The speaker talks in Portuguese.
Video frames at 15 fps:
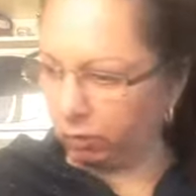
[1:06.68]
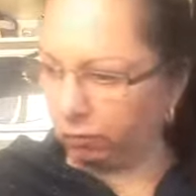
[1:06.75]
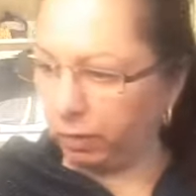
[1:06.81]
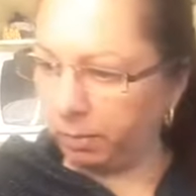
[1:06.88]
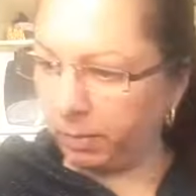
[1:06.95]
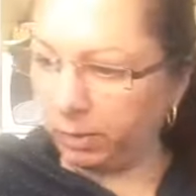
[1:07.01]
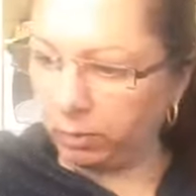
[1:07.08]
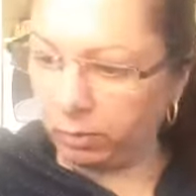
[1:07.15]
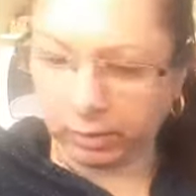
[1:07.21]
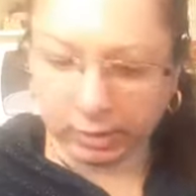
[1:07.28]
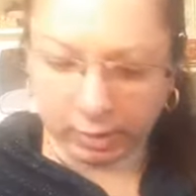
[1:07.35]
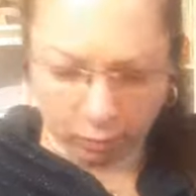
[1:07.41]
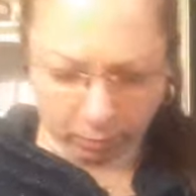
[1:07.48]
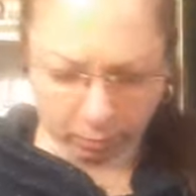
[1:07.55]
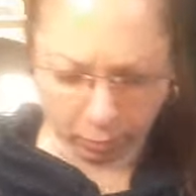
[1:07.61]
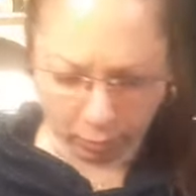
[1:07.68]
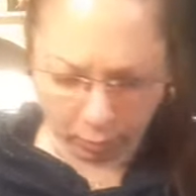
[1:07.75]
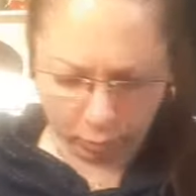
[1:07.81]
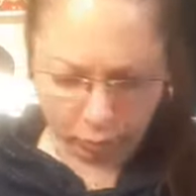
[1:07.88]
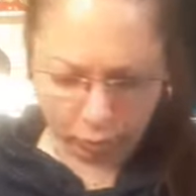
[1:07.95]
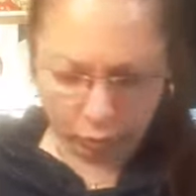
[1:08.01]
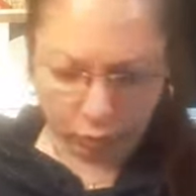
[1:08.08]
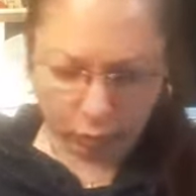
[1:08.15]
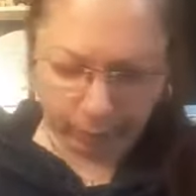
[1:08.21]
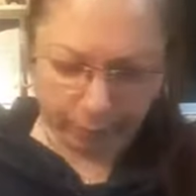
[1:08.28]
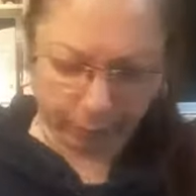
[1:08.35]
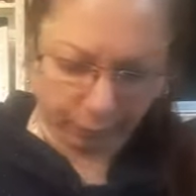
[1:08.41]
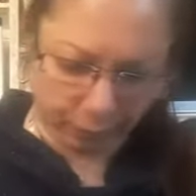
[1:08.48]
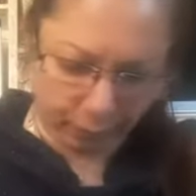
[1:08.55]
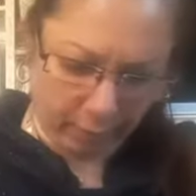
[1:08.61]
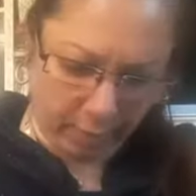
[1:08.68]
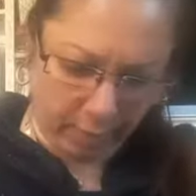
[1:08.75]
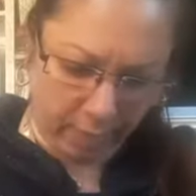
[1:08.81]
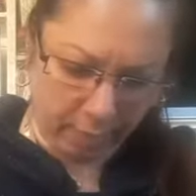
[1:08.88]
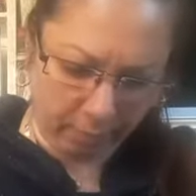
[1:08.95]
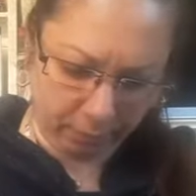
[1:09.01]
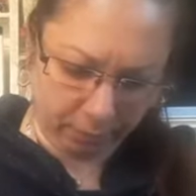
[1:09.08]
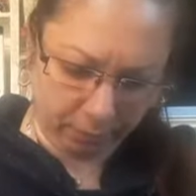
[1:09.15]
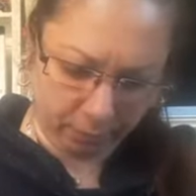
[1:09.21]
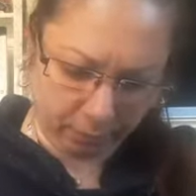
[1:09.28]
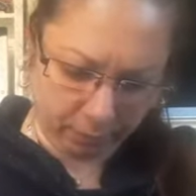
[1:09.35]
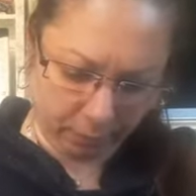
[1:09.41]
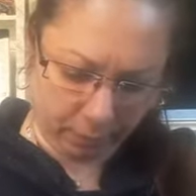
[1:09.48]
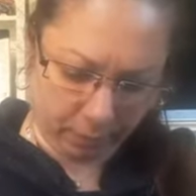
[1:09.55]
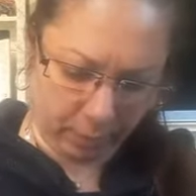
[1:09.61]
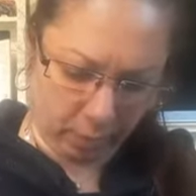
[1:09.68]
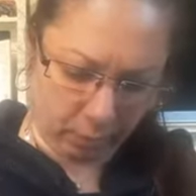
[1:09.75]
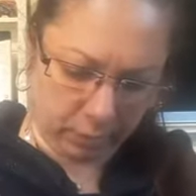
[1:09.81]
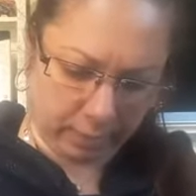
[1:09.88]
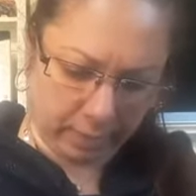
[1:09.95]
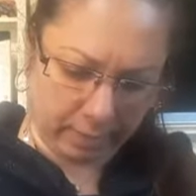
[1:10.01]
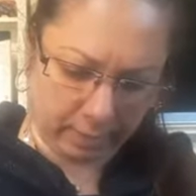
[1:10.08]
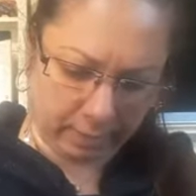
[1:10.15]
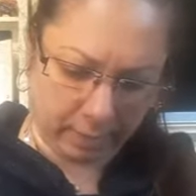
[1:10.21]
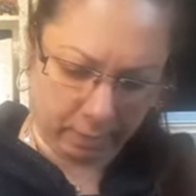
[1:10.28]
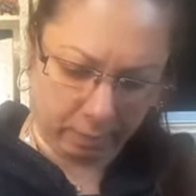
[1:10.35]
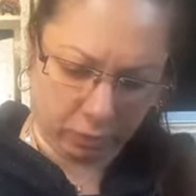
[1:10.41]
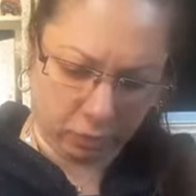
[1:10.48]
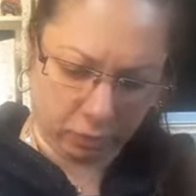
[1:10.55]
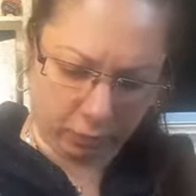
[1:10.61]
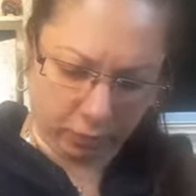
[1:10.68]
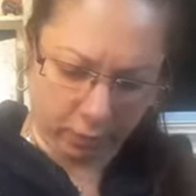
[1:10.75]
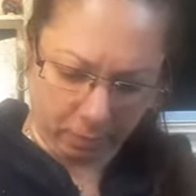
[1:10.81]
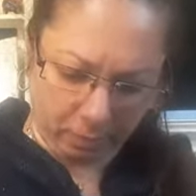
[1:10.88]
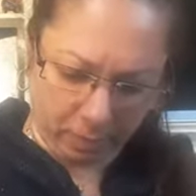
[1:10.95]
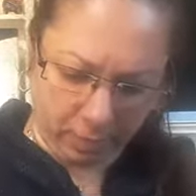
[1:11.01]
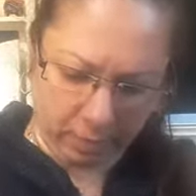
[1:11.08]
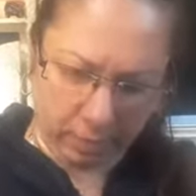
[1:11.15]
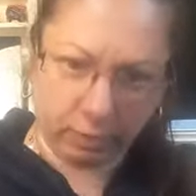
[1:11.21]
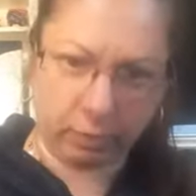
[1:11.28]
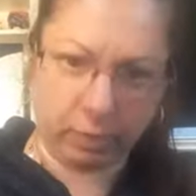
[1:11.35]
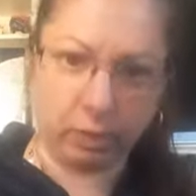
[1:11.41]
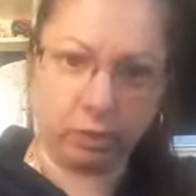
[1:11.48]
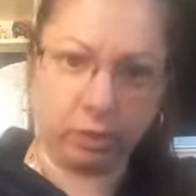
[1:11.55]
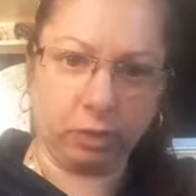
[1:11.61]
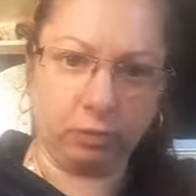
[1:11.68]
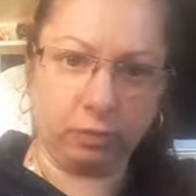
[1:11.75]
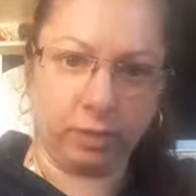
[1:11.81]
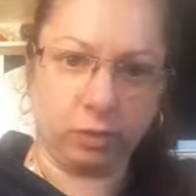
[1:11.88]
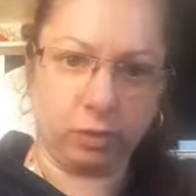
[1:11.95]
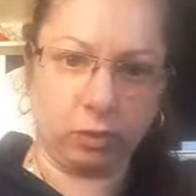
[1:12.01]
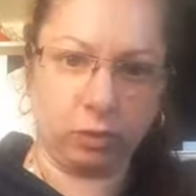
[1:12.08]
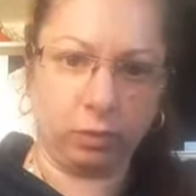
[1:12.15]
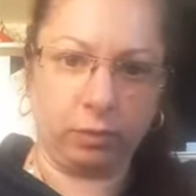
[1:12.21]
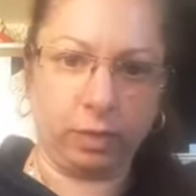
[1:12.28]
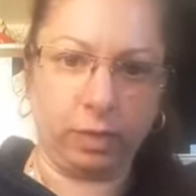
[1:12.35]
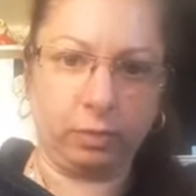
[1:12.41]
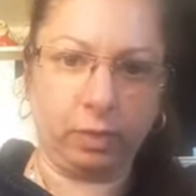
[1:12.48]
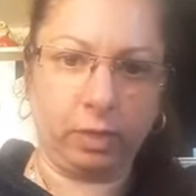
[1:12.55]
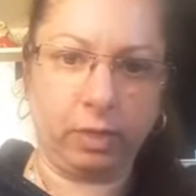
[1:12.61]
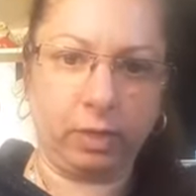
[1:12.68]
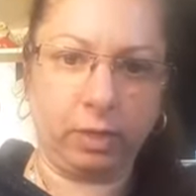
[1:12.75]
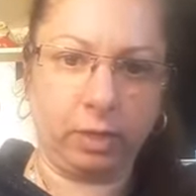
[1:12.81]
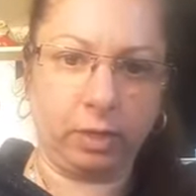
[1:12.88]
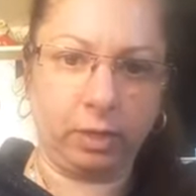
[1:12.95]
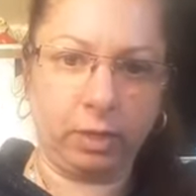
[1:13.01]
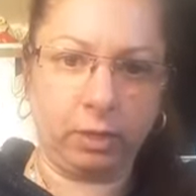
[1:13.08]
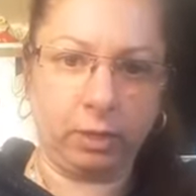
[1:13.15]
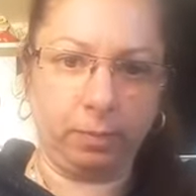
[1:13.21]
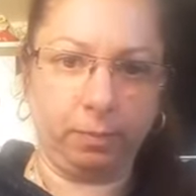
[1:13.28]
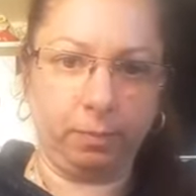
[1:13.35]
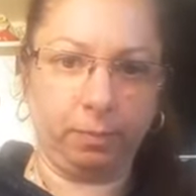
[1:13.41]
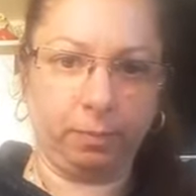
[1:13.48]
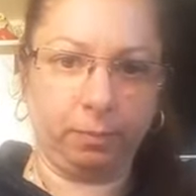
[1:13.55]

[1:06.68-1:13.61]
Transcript: de fermento seco biológico, tá? Então, 6 gramas de fermento que a gente vai dissolvendo aqui.